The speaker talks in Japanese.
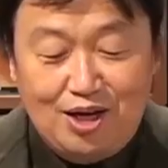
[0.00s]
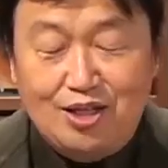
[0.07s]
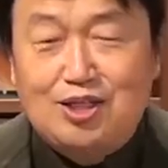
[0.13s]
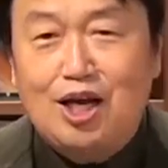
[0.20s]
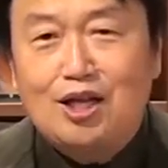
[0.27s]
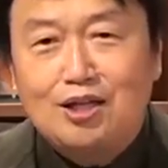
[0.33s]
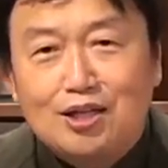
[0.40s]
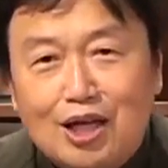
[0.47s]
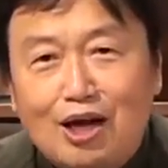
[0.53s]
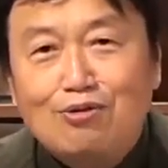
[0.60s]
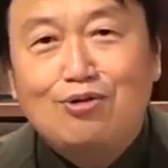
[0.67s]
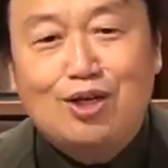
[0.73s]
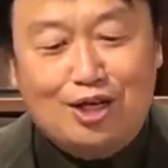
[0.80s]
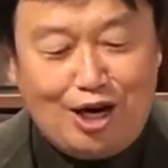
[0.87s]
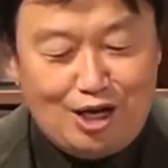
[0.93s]
絶
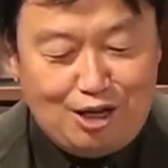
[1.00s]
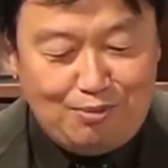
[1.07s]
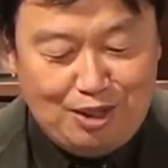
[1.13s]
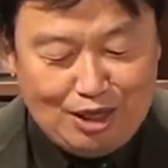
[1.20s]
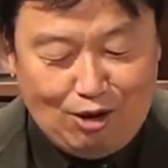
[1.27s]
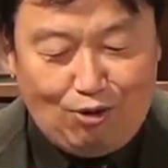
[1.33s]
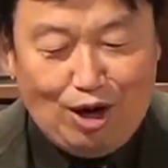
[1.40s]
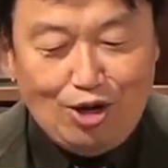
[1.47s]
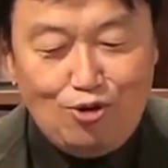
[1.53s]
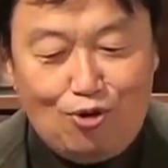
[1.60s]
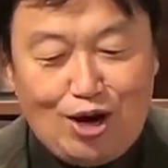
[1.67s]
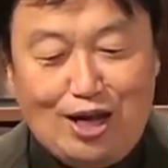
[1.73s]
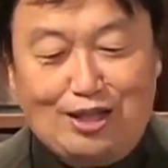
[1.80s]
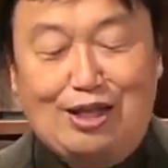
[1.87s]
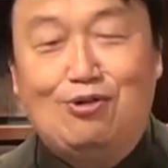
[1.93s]
対吹き替えで見た方が
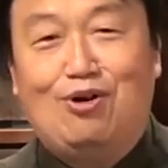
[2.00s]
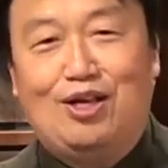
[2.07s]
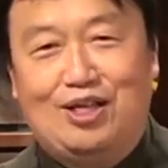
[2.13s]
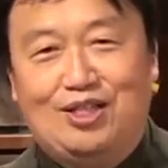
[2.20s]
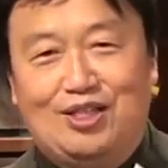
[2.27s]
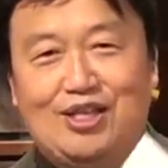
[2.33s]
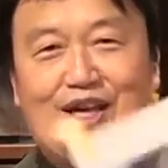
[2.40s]
良かったのがです